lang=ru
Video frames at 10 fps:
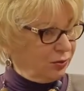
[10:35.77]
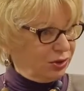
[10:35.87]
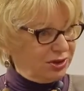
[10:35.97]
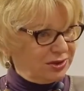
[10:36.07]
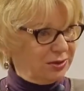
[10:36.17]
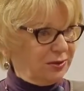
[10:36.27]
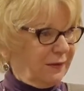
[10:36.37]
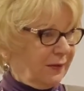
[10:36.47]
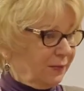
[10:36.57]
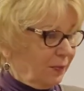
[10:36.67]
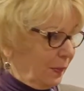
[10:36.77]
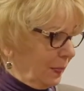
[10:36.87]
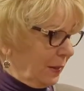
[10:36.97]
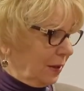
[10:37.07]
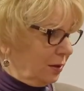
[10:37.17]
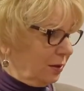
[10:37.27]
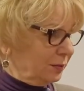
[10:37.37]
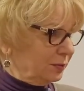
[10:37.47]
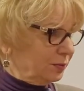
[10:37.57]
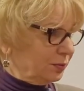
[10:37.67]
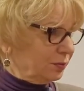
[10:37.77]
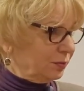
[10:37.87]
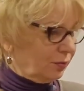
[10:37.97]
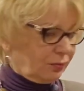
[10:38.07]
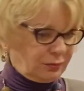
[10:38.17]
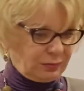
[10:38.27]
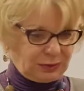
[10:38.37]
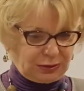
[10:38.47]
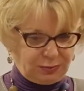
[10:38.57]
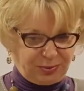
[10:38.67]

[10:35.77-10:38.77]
вот эти э,